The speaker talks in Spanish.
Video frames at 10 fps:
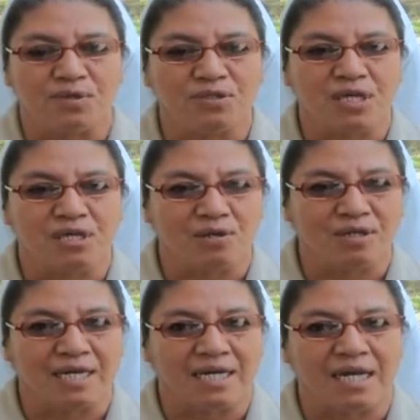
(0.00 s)

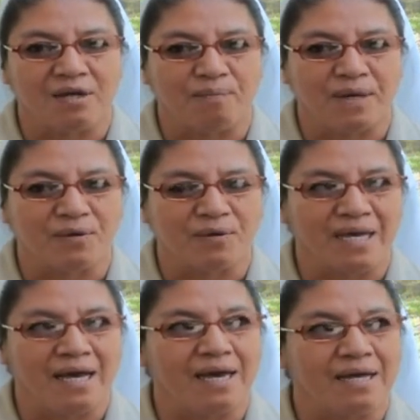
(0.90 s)
Monseñor declaró
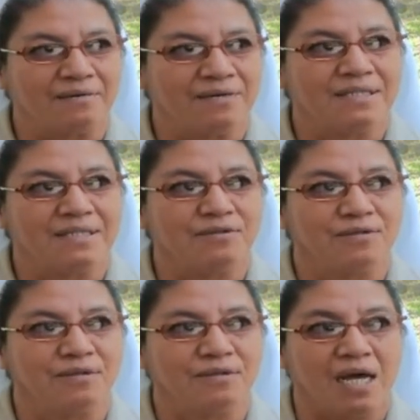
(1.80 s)
parroquia a
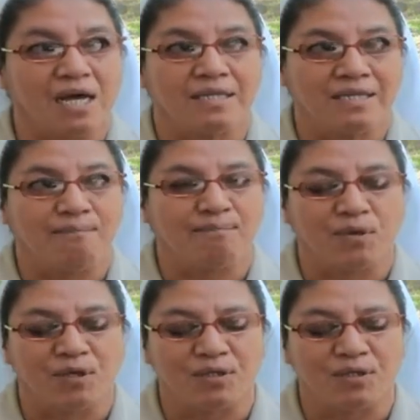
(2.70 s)
nuestro, al templo